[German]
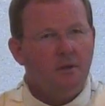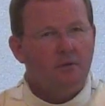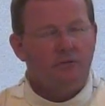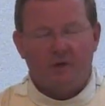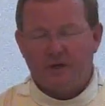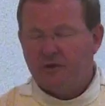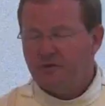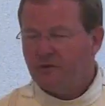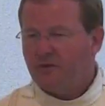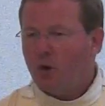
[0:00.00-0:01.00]
Vielleicht ist
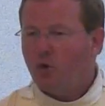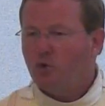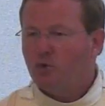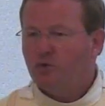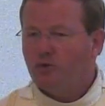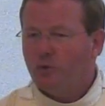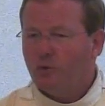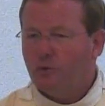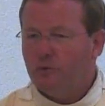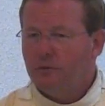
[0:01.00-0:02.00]
das auch gut so.
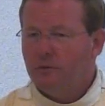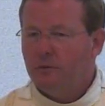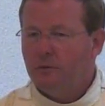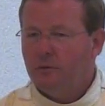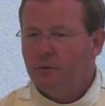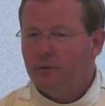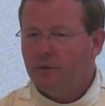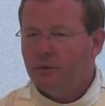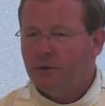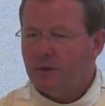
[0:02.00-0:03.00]

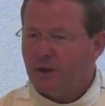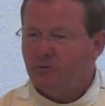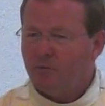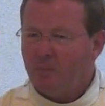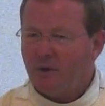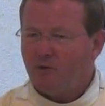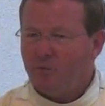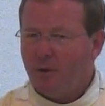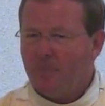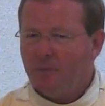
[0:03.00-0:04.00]
Ich denke mir
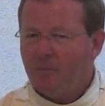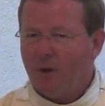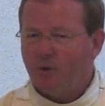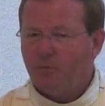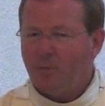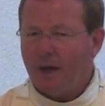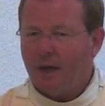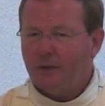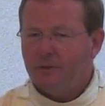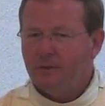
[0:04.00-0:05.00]
manchmal bei
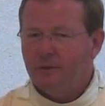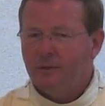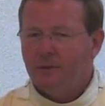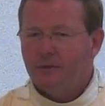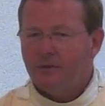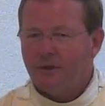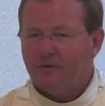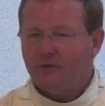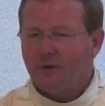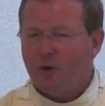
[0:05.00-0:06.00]
Brautpaaren, da ist
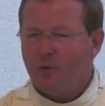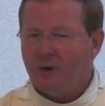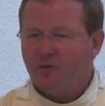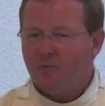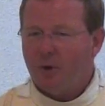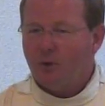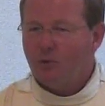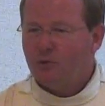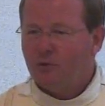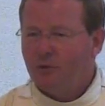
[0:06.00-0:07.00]
es auch manchmal
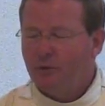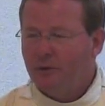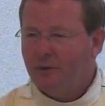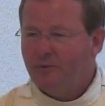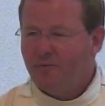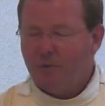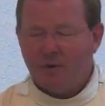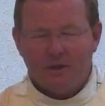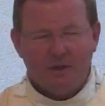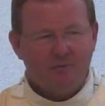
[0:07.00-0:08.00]
gut, wenn
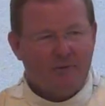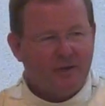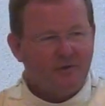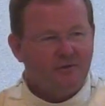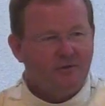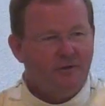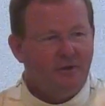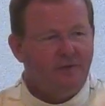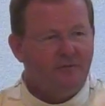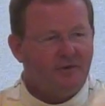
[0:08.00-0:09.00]
man nicht weiß,
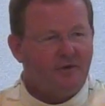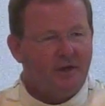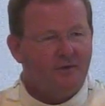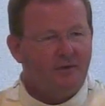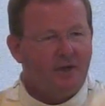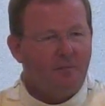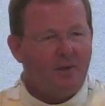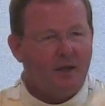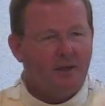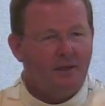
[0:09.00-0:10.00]
was alles in einem
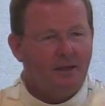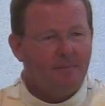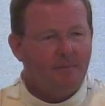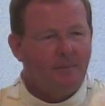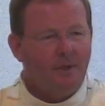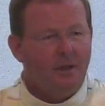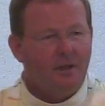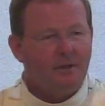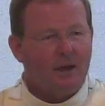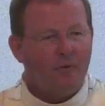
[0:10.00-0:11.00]
langen Leben
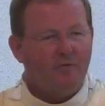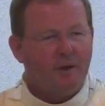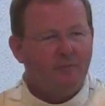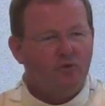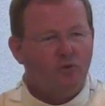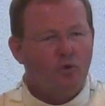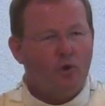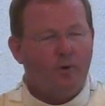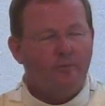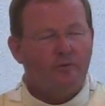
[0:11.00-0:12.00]
da auf einem
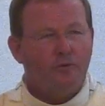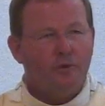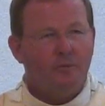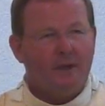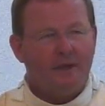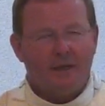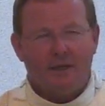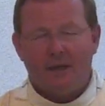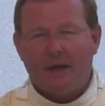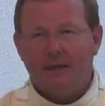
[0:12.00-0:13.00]
zukommt, würde man
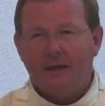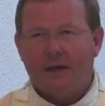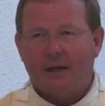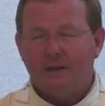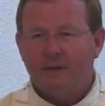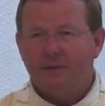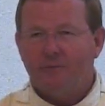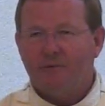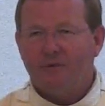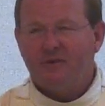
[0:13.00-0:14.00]
dann heiraten.
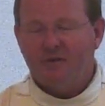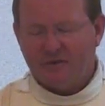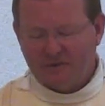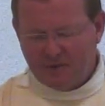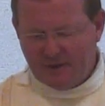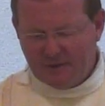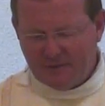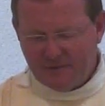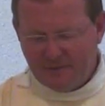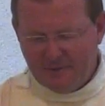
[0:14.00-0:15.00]
Wir wissen es nicht.